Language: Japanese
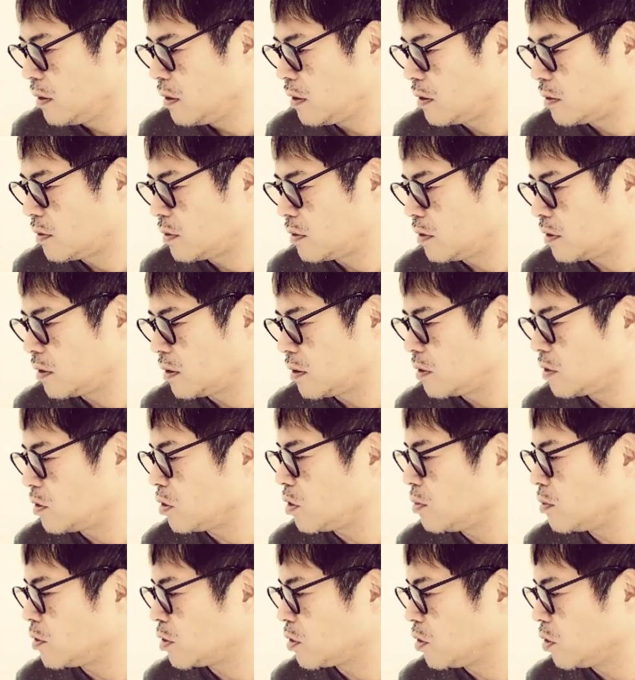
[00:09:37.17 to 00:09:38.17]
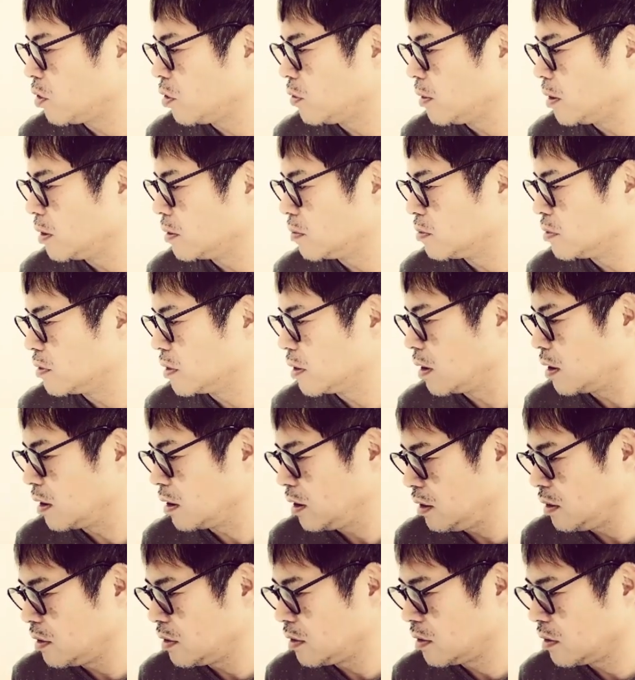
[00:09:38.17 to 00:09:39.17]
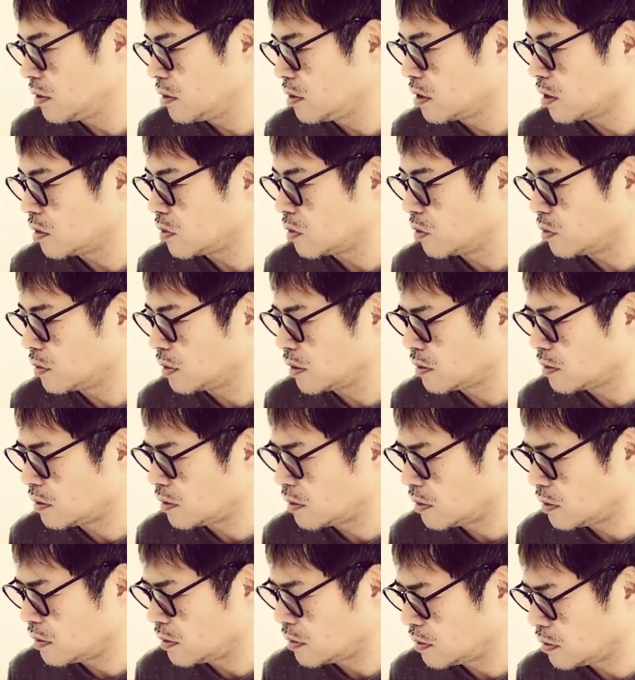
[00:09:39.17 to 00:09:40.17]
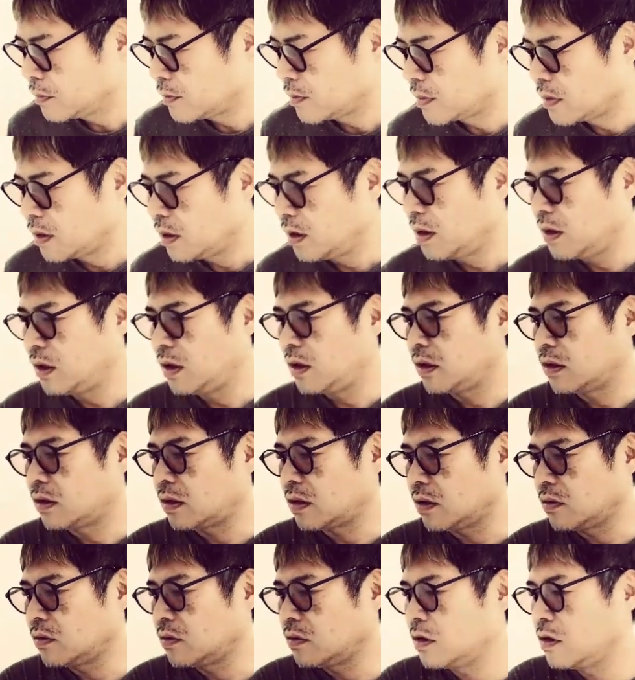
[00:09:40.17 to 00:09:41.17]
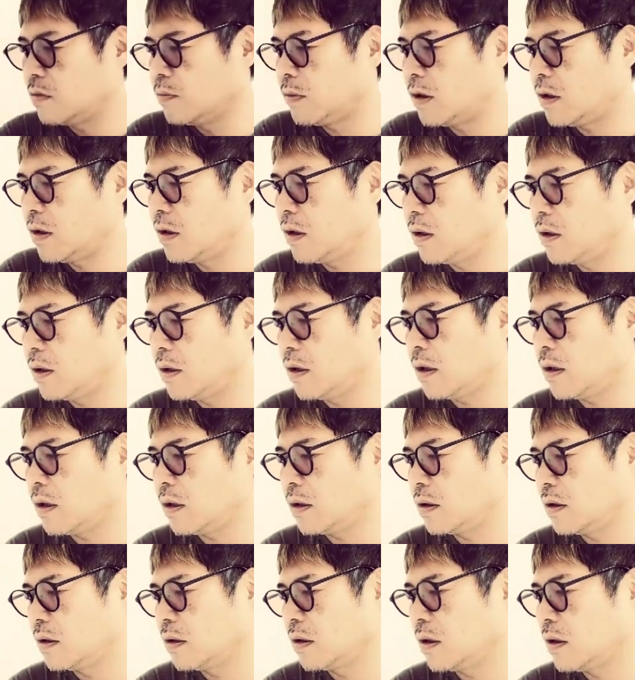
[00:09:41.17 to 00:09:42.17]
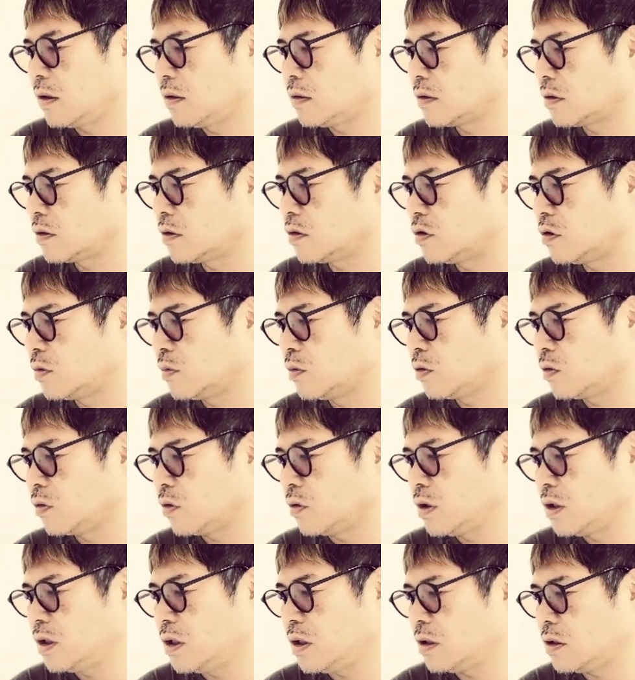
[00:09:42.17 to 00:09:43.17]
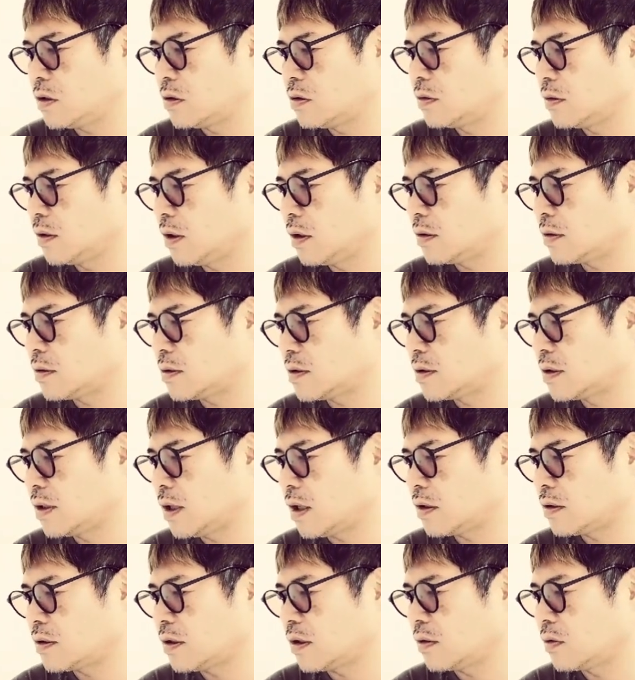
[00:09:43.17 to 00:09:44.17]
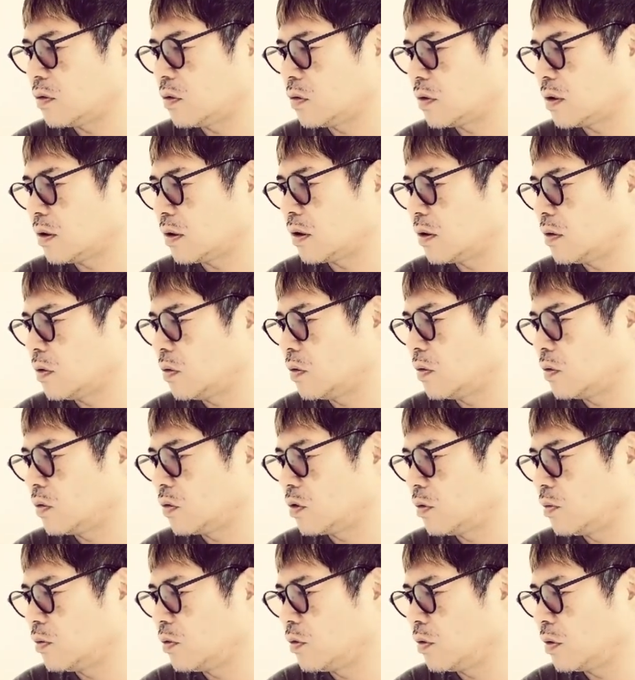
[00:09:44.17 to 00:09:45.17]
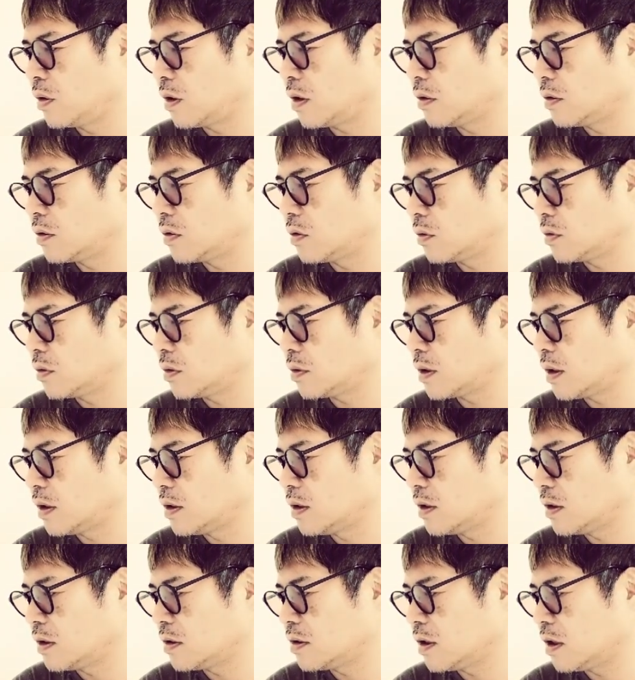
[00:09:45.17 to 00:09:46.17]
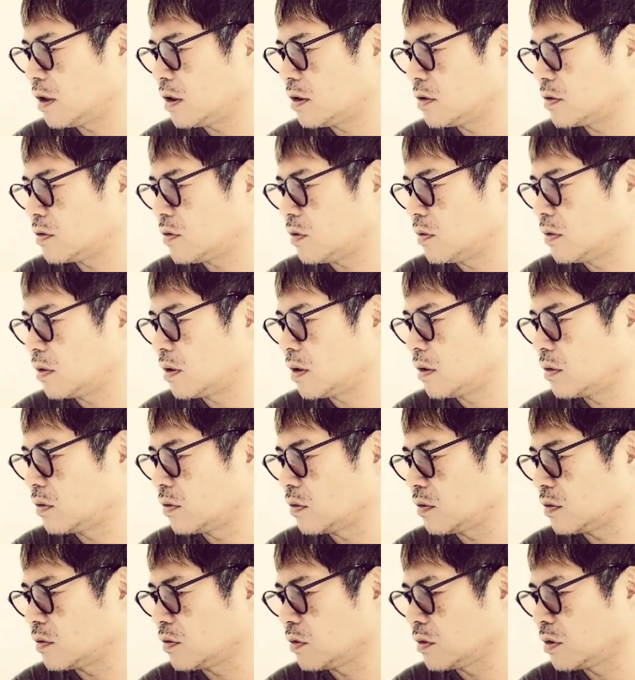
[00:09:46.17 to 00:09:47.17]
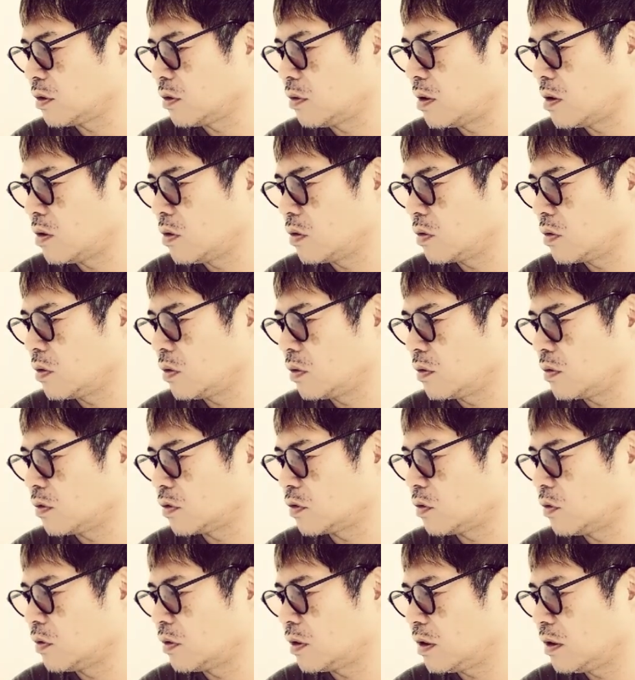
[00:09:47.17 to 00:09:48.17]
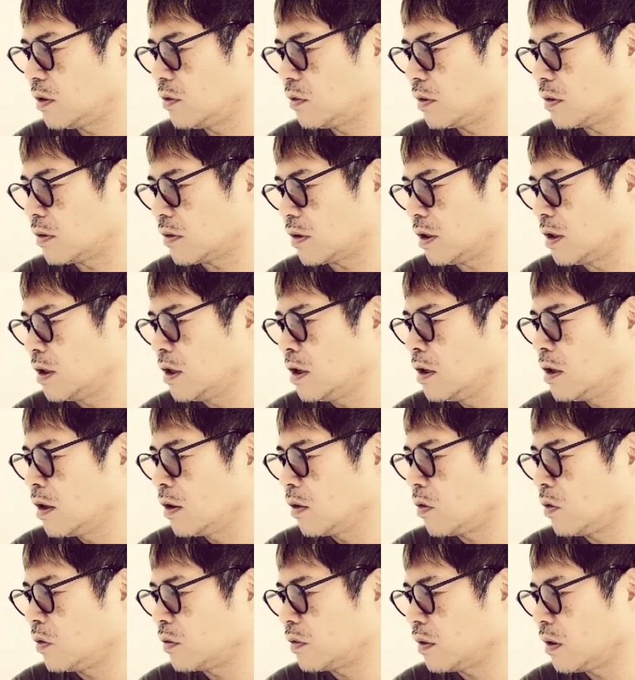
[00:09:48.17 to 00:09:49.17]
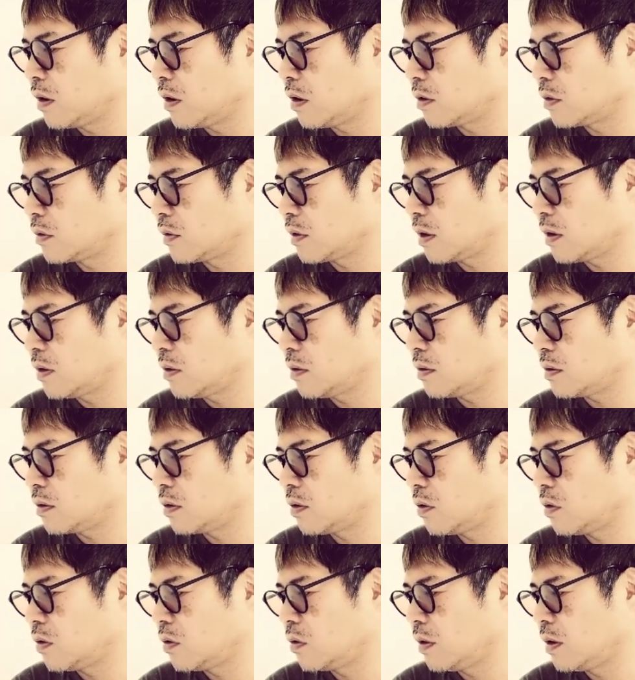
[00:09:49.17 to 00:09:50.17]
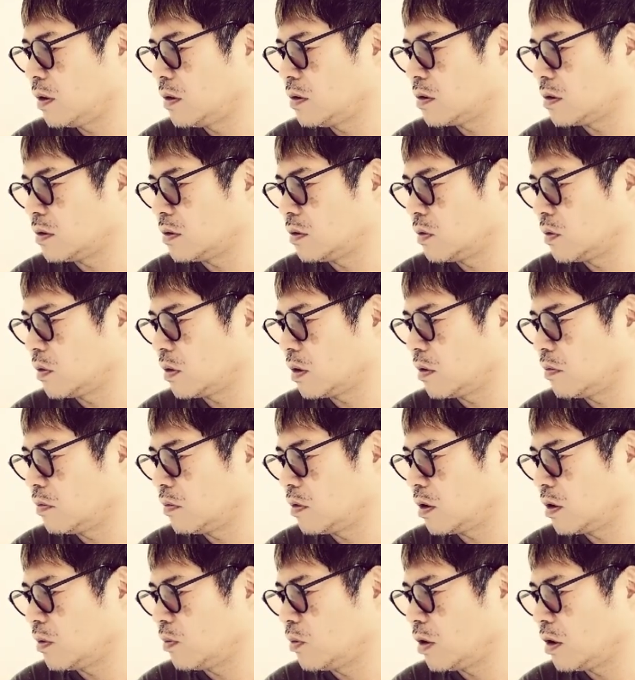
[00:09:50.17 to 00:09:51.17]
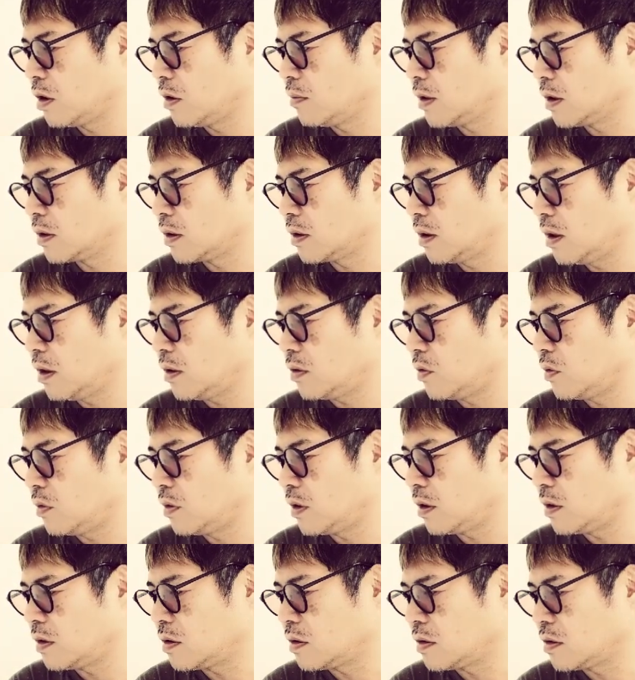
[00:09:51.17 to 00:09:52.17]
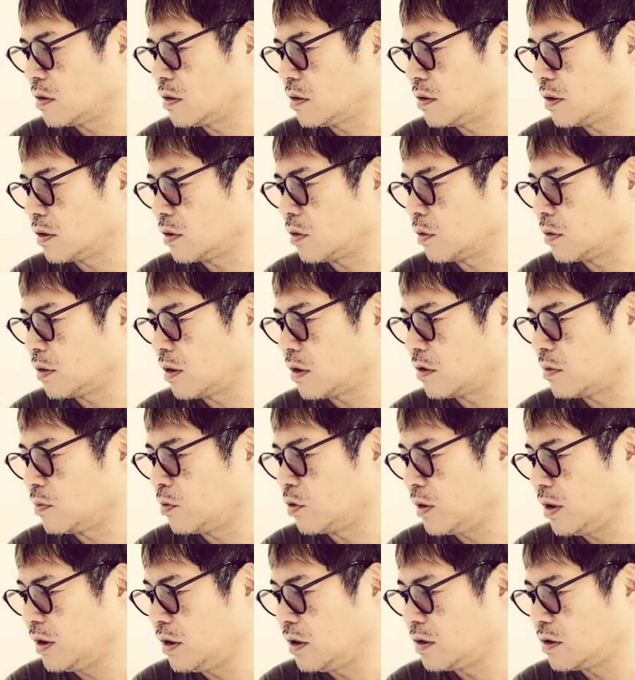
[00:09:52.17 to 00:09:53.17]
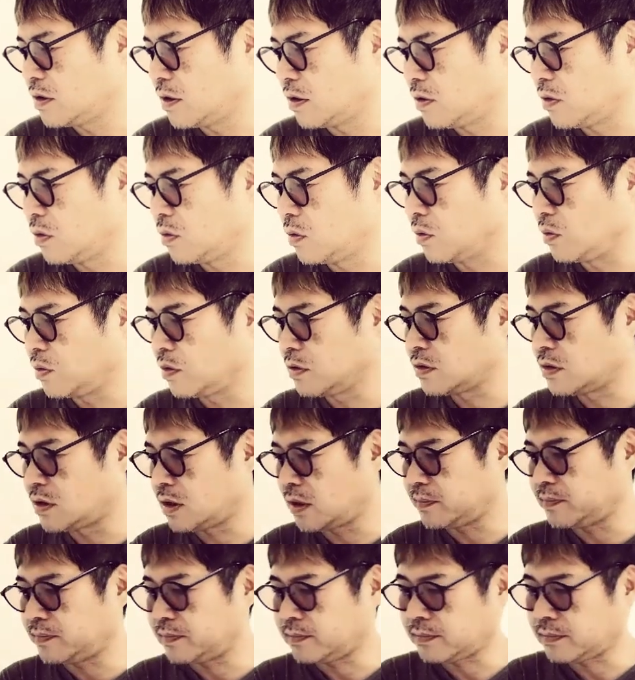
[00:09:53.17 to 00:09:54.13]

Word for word: 行き着いているとこも興味深いだそうです、えー、類まれな原作のもとに集結した佐藤健大友監督谷川アクション監督そしてワンオクロックの壮大な音楽に個性あふれる共演陣の頑張りも相まって「ロケンシンシリーズはとてつもない奇跡を起こし